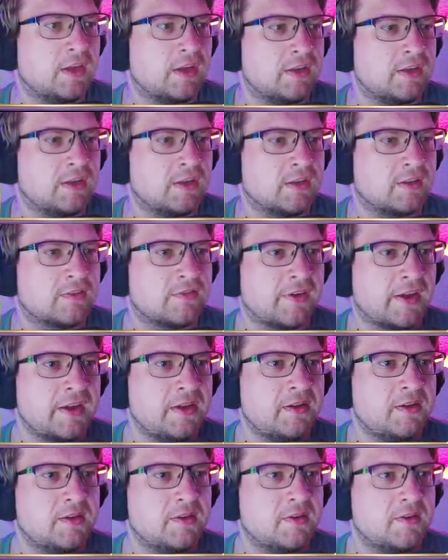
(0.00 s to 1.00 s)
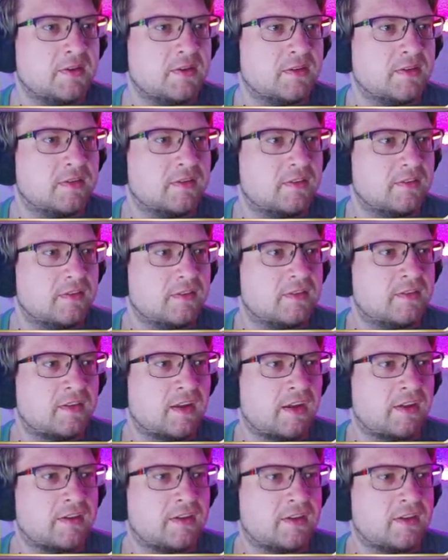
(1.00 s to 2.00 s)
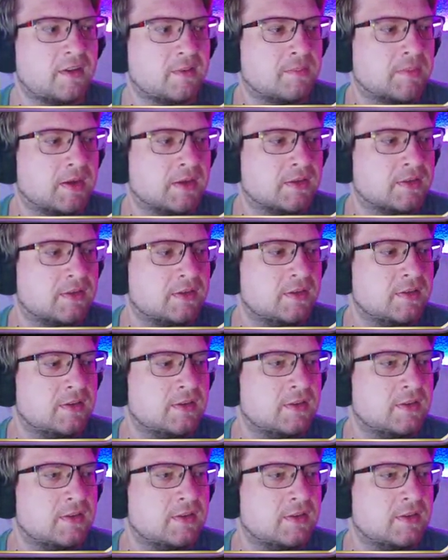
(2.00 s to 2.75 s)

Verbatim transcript: Die hätte ich ja zweiseitig gemacht.